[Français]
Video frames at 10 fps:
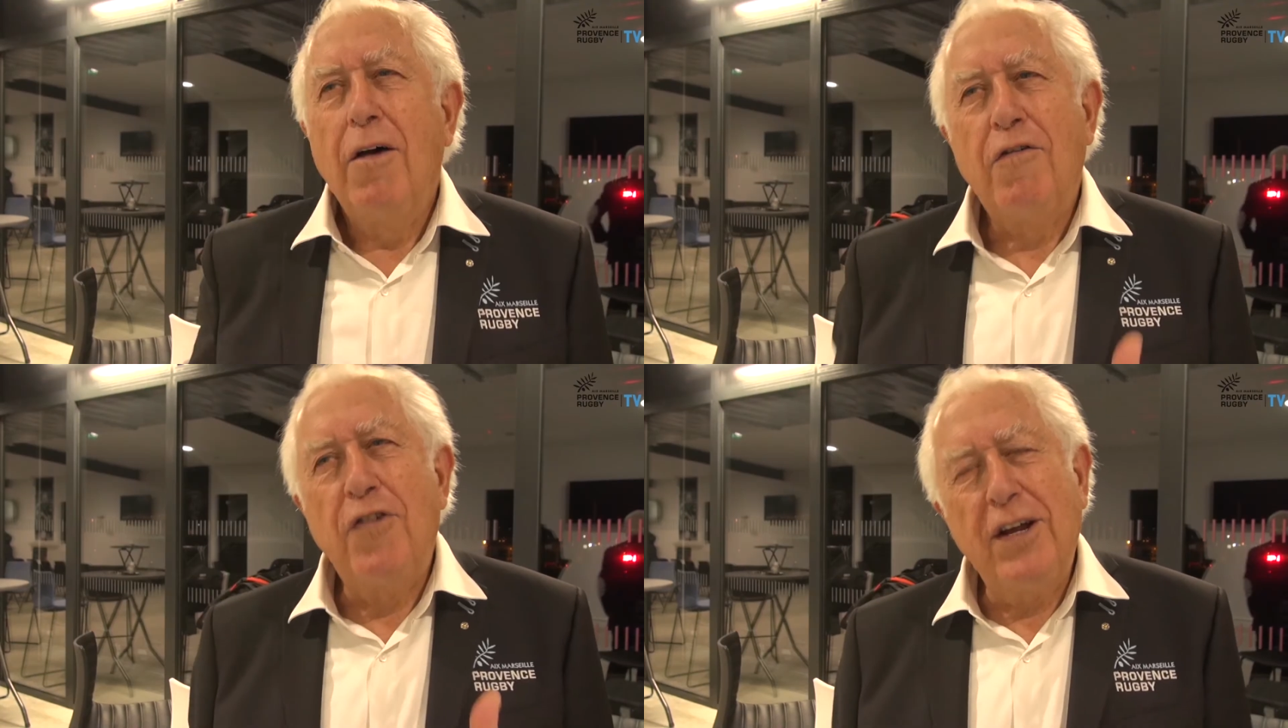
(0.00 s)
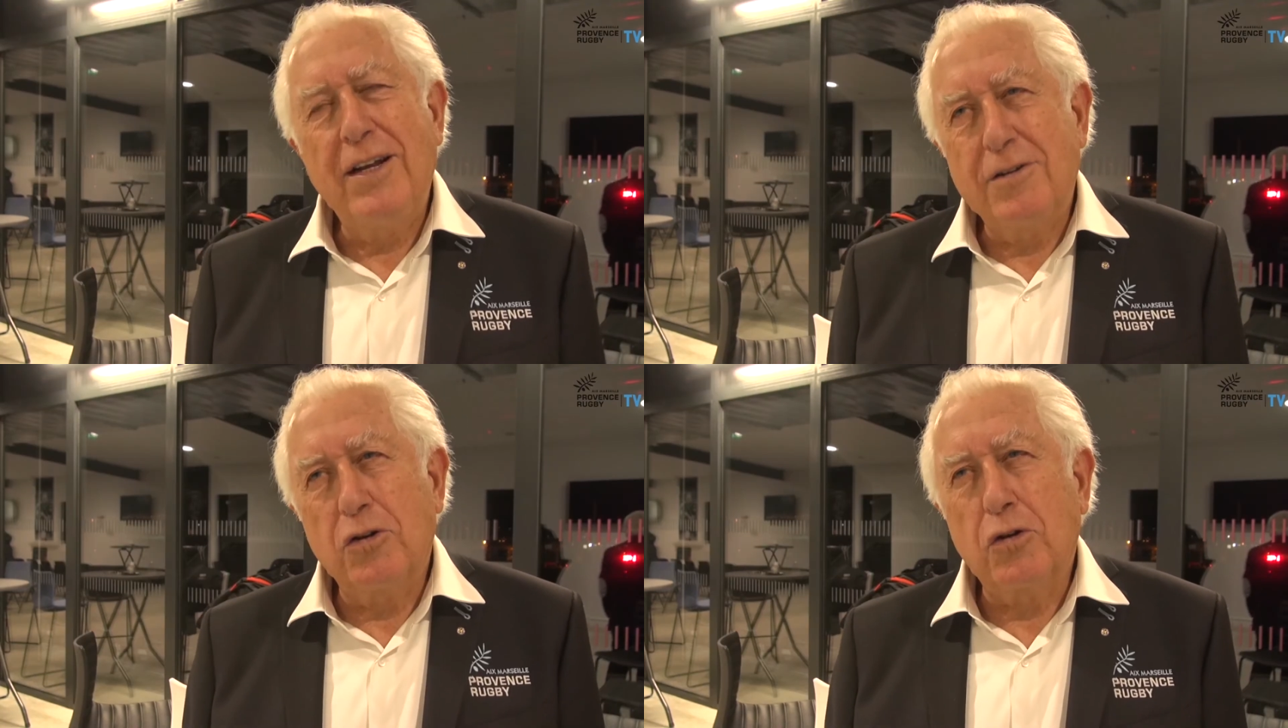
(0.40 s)
fait
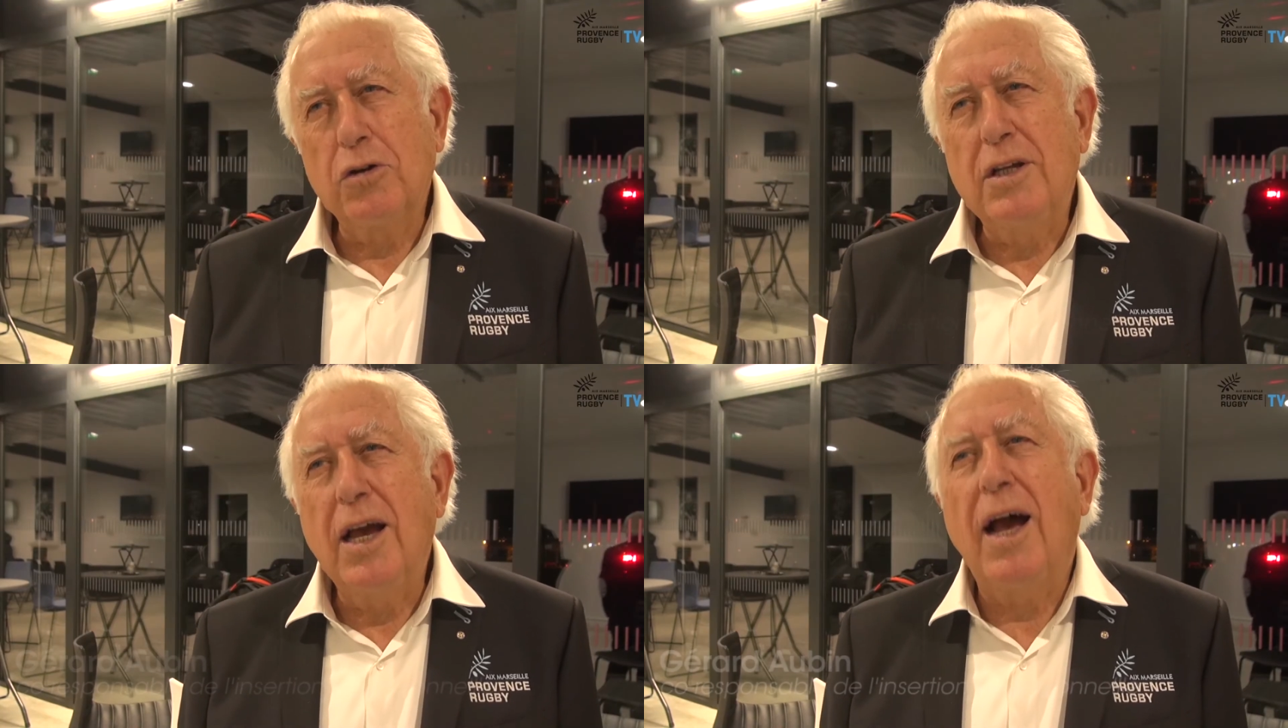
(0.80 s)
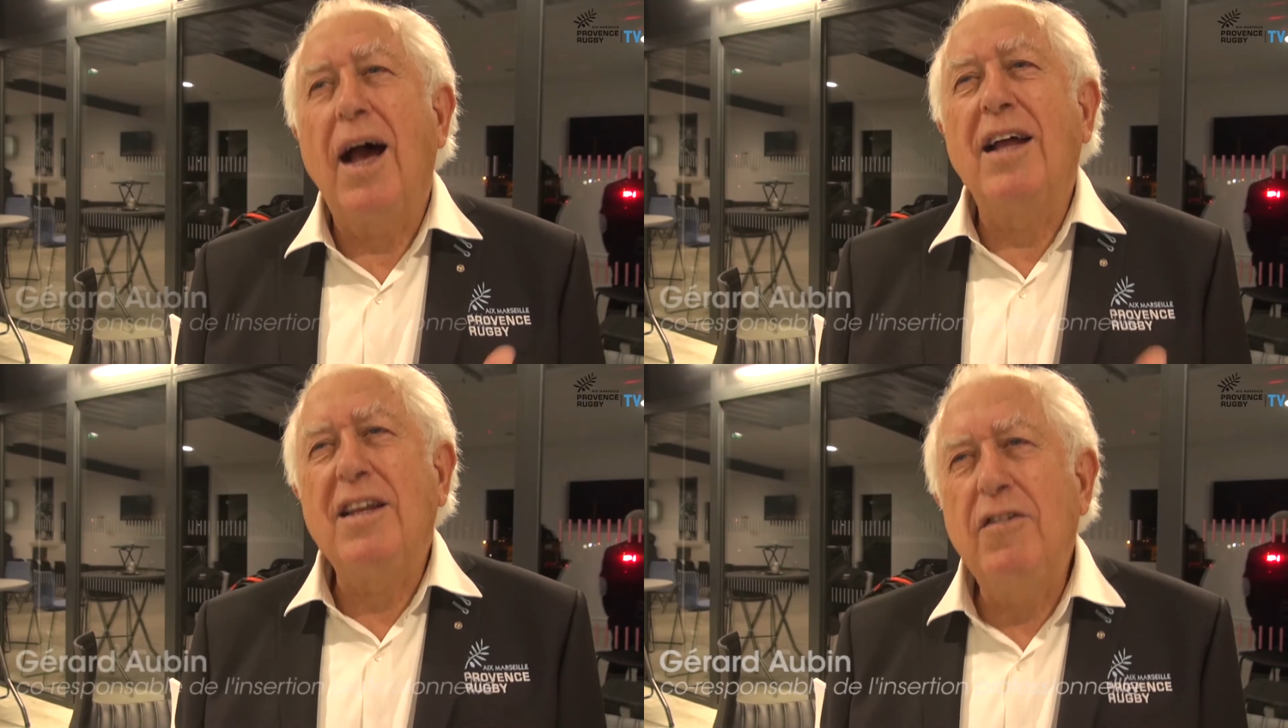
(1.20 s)
des entretiens
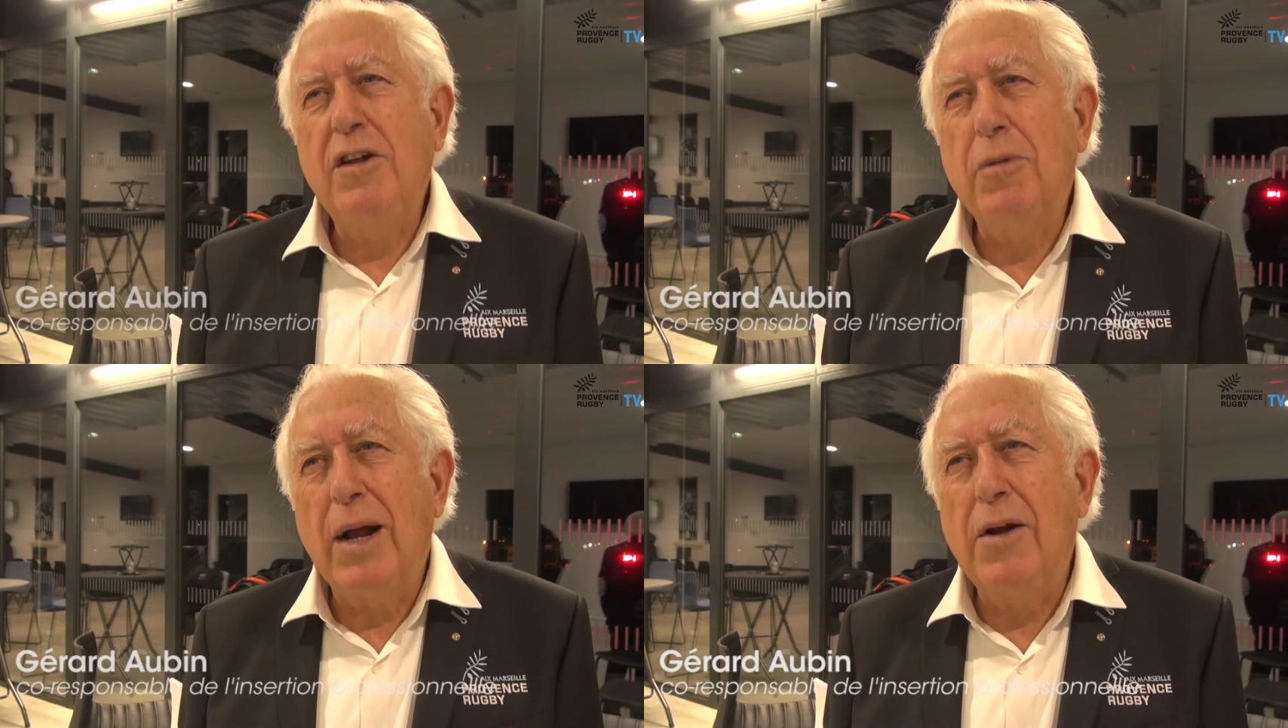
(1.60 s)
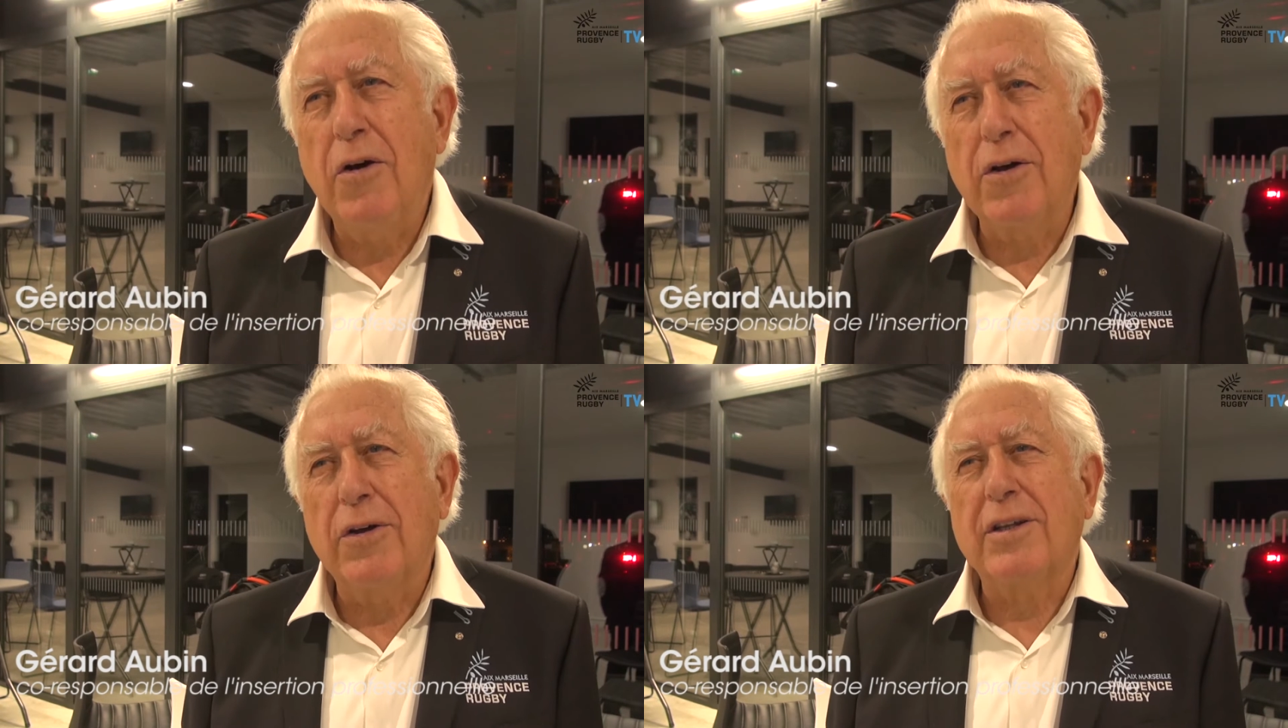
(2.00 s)
individuels
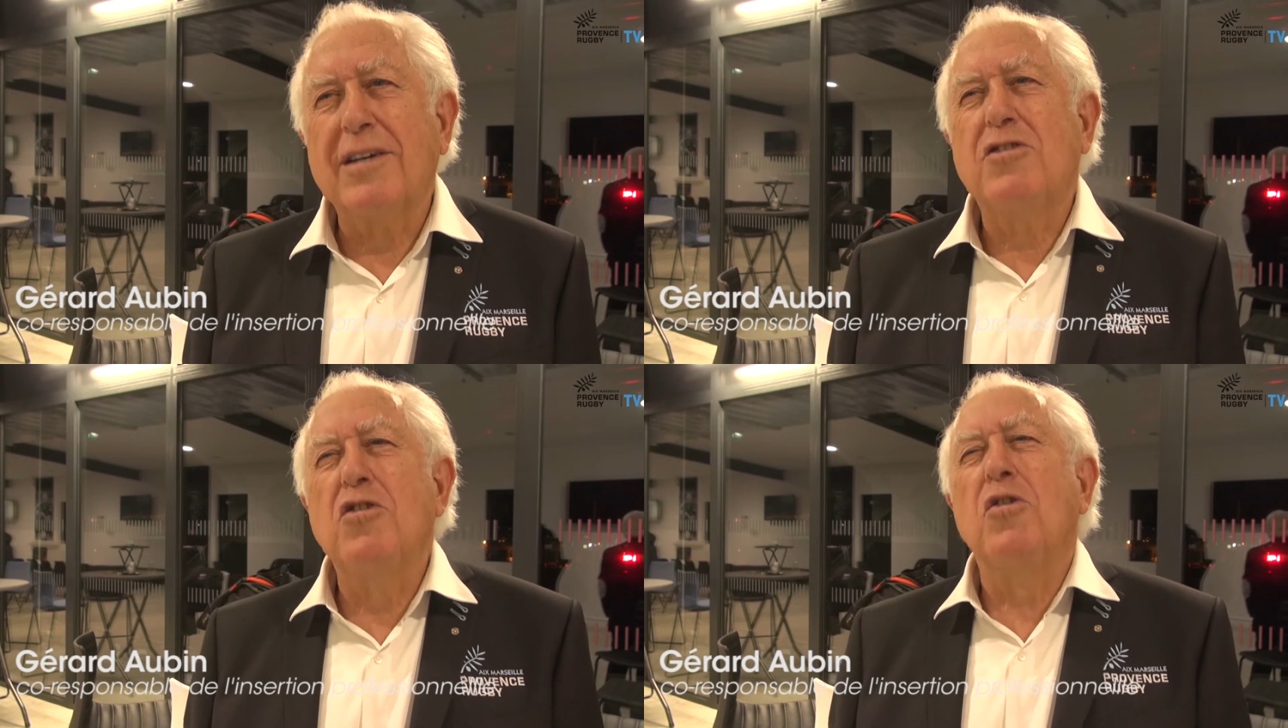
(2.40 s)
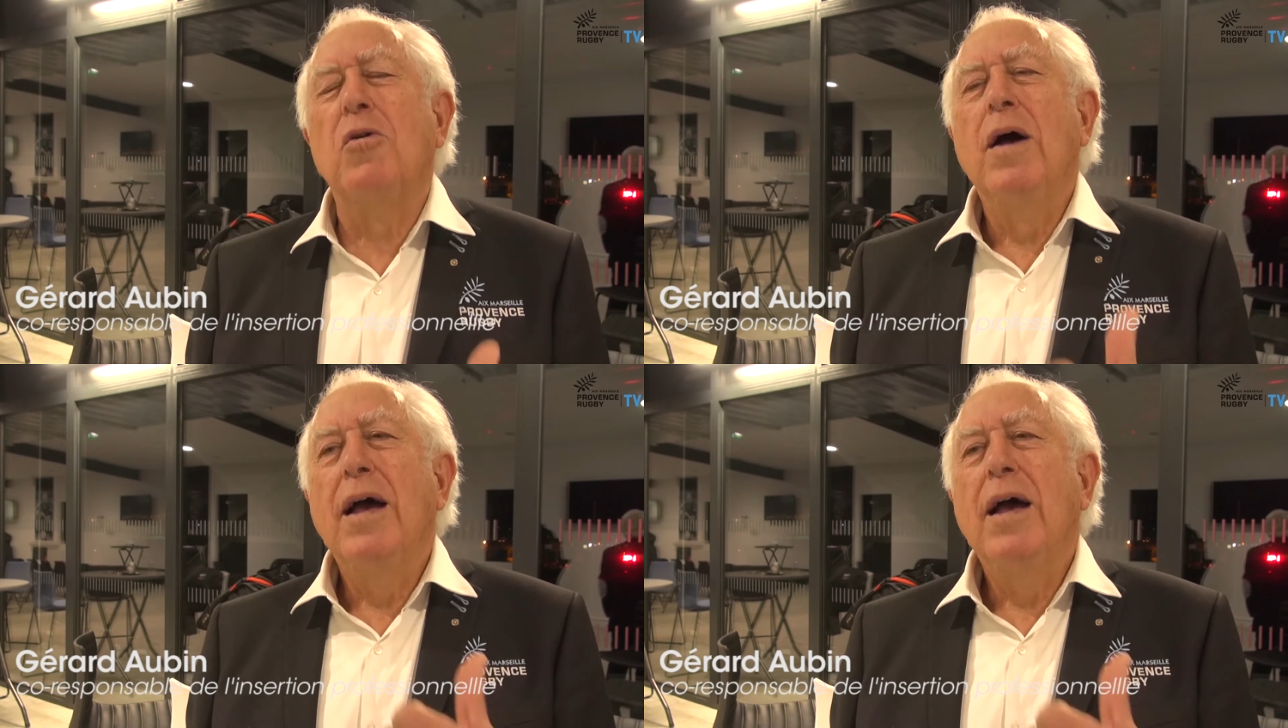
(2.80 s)
d'orientation